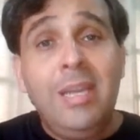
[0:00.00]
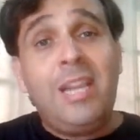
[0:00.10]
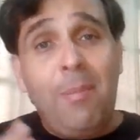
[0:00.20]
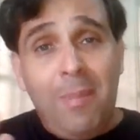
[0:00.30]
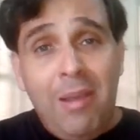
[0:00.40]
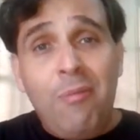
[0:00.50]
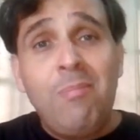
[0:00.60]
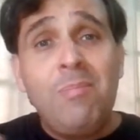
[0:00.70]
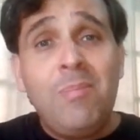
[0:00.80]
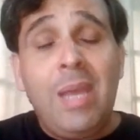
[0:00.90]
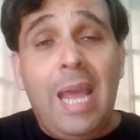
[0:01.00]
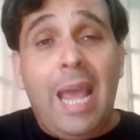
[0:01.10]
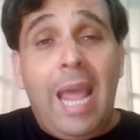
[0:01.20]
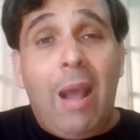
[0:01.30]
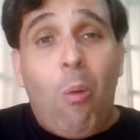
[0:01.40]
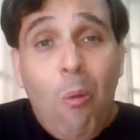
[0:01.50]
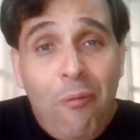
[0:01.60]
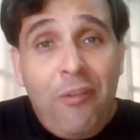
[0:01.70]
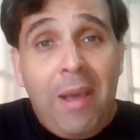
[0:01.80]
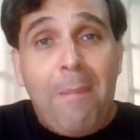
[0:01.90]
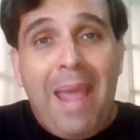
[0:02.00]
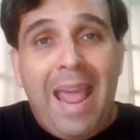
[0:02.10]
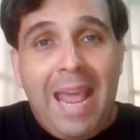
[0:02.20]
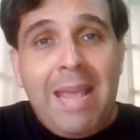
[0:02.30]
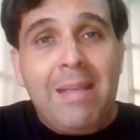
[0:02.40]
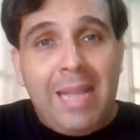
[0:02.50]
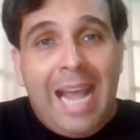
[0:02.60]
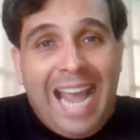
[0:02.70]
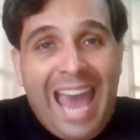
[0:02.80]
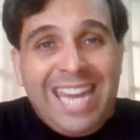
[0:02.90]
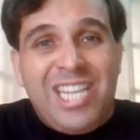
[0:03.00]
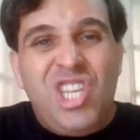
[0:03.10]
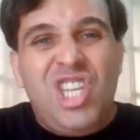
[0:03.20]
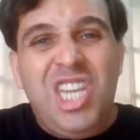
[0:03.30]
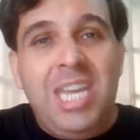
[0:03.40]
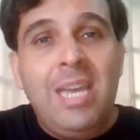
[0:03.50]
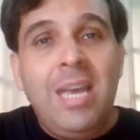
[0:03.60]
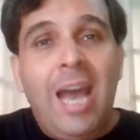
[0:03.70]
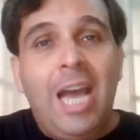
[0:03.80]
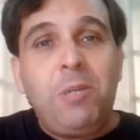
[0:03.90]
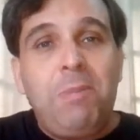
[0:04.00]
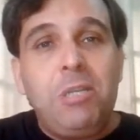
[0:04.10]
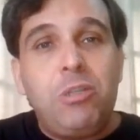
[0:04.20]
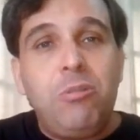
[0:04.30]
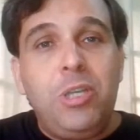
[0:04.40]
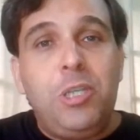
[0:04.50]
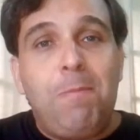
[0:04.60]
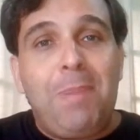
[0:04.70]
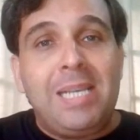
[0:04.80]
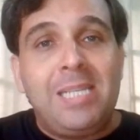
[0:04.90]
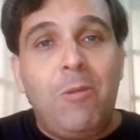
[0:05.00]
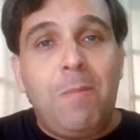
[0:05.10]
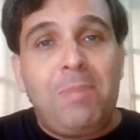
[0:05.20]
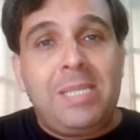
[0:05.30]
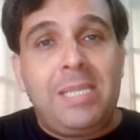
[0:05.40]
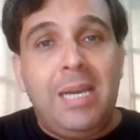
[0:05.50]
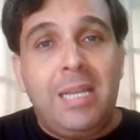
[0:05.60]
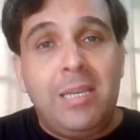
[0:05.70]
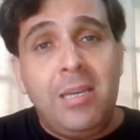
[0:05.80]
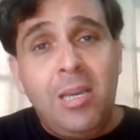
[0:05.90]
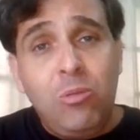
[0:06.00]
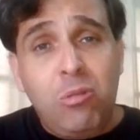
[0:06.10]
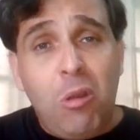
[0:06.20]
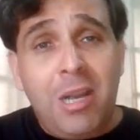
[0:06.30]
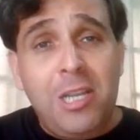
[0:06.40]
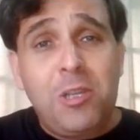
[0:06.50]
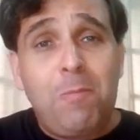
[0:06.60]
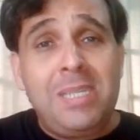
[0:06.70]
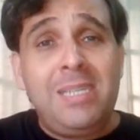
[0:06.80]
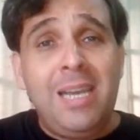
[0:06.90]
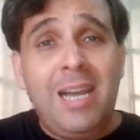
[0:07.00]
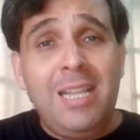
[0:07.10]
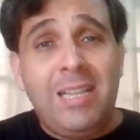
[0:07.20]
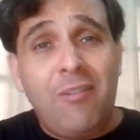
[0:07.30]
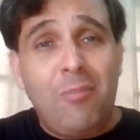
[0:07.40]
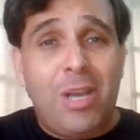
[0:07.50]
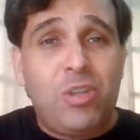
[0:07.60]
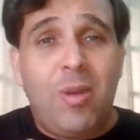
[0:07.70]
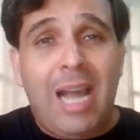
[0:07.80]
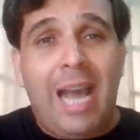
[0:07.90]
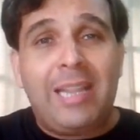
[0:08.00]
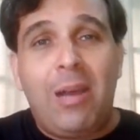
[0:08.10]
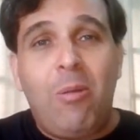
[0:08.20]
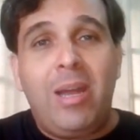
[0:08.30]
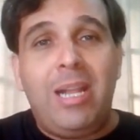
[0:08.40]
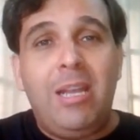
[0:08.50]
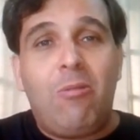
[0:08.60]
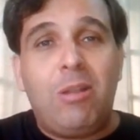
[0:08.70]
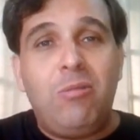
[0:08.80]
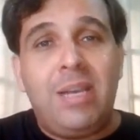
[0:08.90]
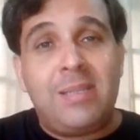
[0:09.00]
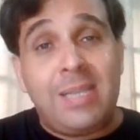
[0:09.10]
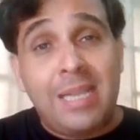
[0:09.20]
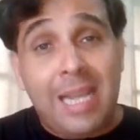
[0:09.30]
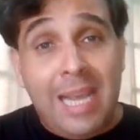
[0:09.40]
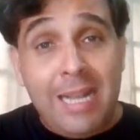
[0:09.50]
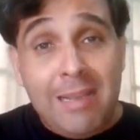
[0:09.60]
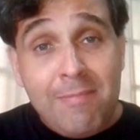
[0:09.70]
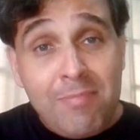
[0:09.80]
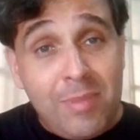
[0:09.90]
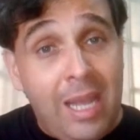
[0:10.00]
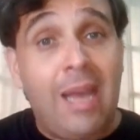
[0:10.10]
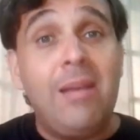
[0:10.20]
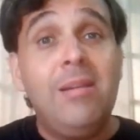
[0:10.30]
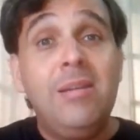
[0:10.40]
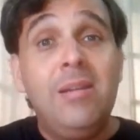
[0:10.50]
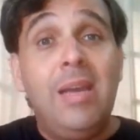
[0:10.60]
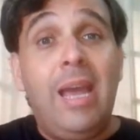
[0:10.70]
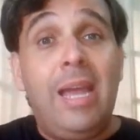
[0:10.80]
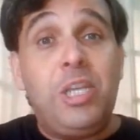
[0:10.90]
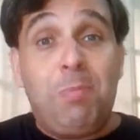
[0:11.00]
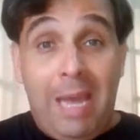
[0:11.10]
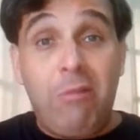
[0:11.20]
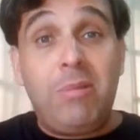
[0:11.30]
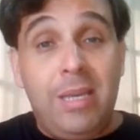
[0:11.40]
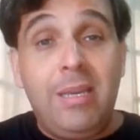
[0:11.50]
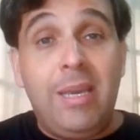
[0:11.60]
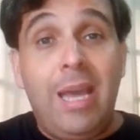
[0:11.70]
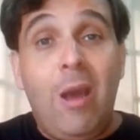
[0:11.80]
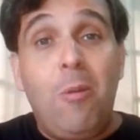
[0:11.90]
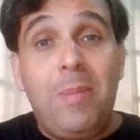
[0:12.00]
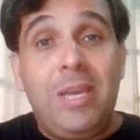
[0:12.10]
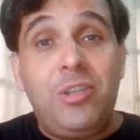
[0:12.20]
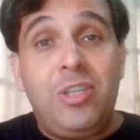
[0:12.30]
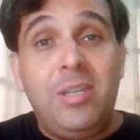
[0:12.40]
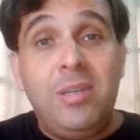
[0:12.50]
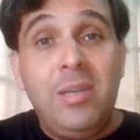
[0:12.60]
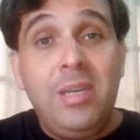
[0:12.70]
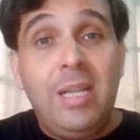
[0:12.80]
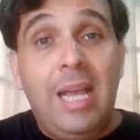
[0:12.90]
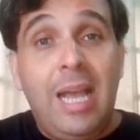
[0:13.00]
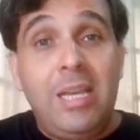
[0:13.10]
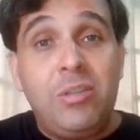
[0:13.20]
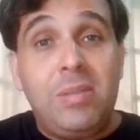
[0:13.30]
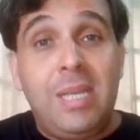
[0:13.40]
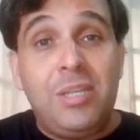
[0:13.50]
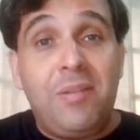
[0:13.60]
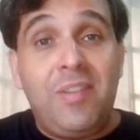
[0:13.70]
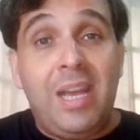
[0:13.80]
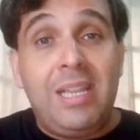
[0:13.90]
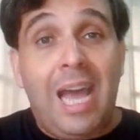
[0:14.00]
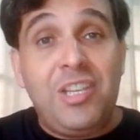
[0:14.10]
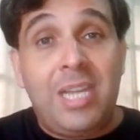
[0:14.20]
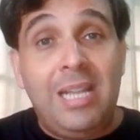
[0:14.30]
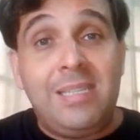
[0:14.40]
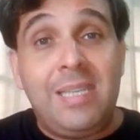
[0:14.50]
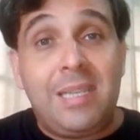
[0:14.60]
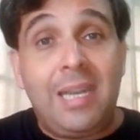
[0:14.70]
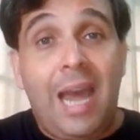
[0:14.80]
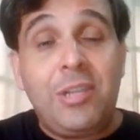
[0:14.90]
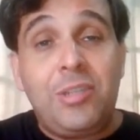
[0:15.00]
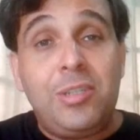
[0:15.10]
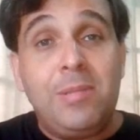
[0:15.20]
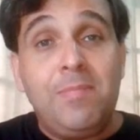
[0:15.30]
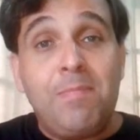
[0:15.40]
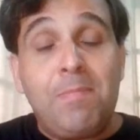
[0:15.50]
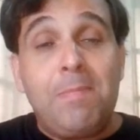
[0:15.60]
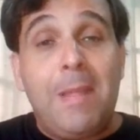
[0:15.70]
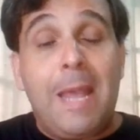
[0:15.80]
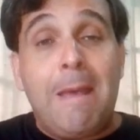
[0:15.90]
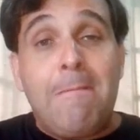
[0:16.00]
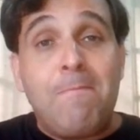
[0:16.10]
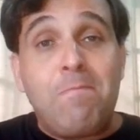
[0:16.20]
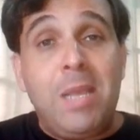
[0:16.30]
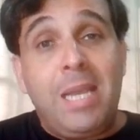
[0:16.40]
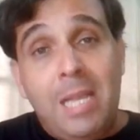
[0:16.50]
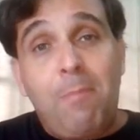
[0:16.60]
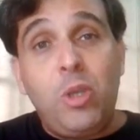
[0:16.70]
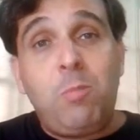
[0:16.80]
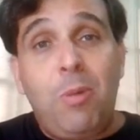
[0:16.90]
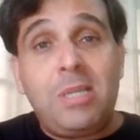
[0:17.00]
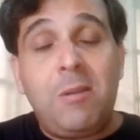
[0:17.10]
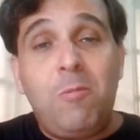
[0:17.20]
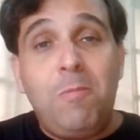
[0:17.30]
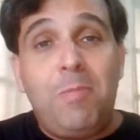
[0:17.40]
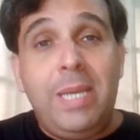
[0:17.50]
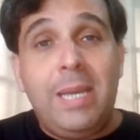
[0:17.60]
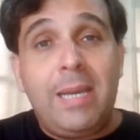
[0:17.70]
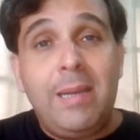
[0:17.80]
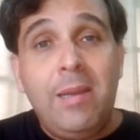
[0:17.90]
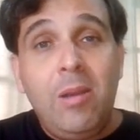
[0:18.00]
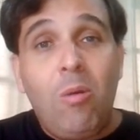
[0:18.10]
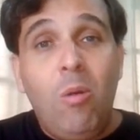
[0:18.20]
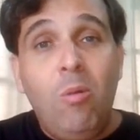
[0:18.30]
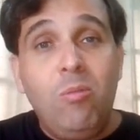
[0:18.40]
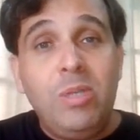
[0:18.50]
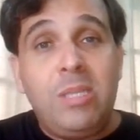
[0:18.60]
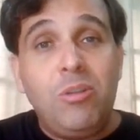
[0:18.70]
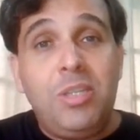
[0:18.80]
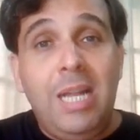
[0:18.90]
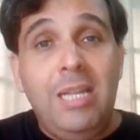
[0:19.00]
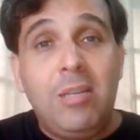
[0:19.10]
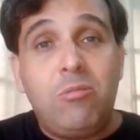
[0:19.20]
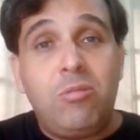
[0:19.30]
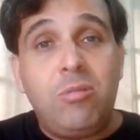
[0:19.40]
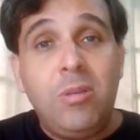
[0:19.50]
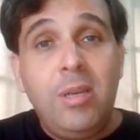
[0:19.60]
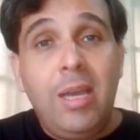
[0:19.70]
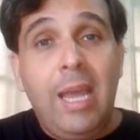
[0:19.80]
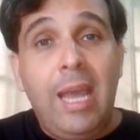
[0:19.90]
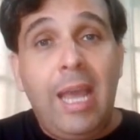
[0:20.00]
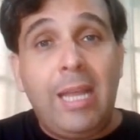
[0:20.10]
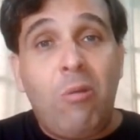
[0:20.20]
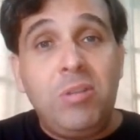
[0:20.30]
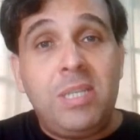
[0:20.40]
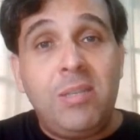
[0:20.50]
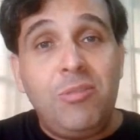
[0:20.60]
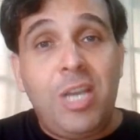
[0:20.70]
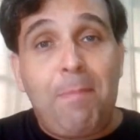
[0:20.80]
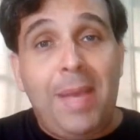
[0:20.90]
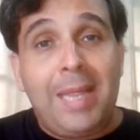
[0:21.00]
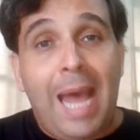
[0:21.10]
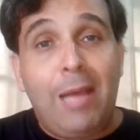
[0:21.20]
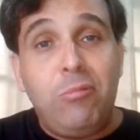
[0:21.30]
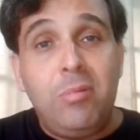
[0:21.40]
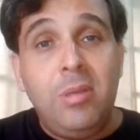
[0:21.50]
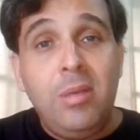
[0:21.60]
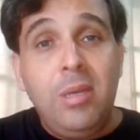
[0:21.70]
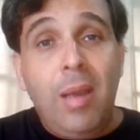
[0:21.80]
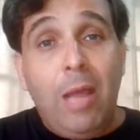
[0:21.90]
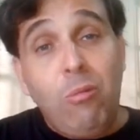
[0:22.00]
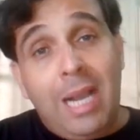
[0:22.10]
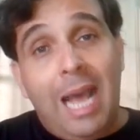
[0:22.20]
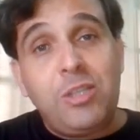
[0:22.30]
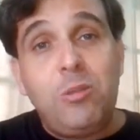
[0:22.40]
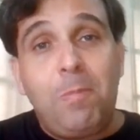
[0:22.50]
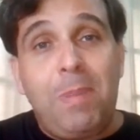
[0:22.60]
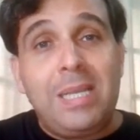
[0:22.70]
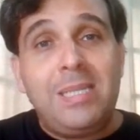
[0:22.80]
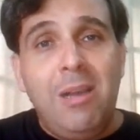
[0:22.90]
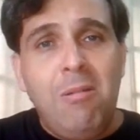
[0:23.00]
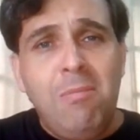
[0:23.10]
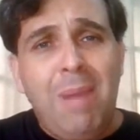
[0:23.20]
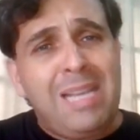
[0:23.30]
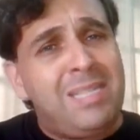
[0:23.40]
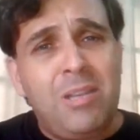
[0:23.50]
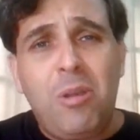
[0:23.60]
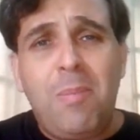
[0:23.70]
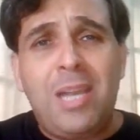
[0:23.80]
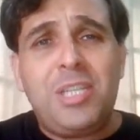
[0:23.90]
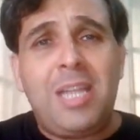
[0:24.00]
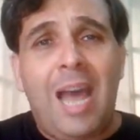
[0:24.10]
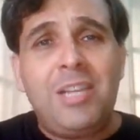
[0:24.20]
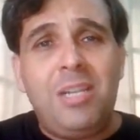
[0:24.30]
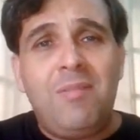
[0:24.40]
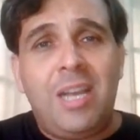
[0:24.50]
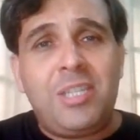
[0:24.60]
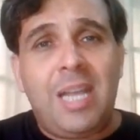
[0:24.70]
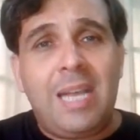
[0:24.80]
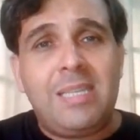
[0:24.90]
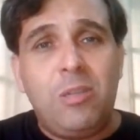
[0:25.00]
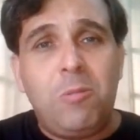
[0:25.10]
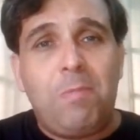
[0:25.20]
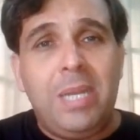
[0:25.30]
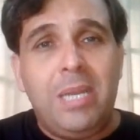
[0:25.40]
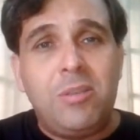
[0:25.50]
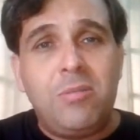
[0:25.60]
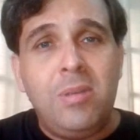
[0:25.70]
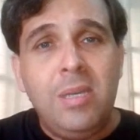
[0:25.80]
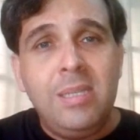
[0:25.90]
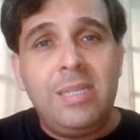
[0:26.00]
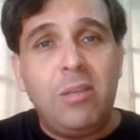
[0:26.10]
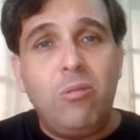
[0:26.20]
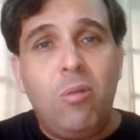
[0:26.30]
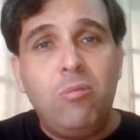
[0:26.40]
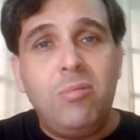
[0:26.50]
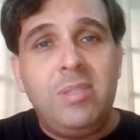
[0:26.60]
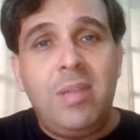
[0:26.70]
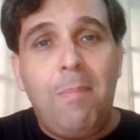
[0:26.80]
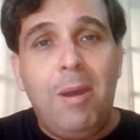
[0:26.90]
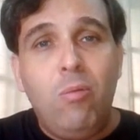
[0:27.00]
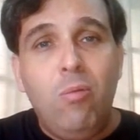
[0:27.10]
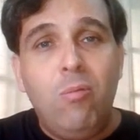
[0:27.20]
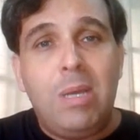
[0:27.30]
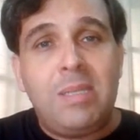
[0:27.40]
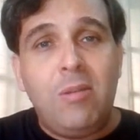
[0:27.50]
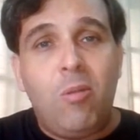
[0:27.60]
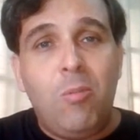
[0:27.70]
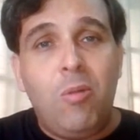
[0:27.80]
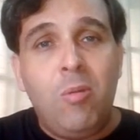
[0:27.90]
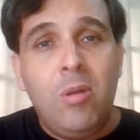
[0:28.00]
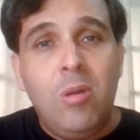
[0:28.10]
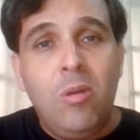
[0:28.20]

e também é, é, confirmei, né, garanti as prisões de Pesão e Pisciani. No tocante ao Pisciani, teve uma jogada agora ali com a doença dele, né? É, espero que realmente né, isso seja verdade, que ele se trate, né? E que depois possa cumprir com os seus delitos é, na condição de apenado. Aí no caso do Pesão, mais cedo ou mais tarde ele vai estar sendo preso, sendo conduzido a Bangu 1, assim como